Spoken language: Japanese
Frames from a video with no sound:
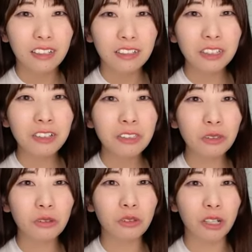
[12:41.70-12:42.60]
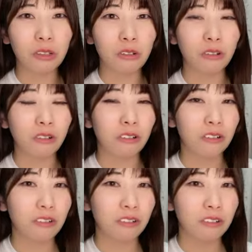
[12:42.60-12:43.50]
それはちょっとあの
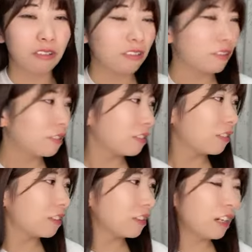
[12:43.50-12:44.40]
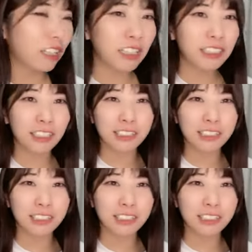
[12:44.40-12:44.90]
話が違う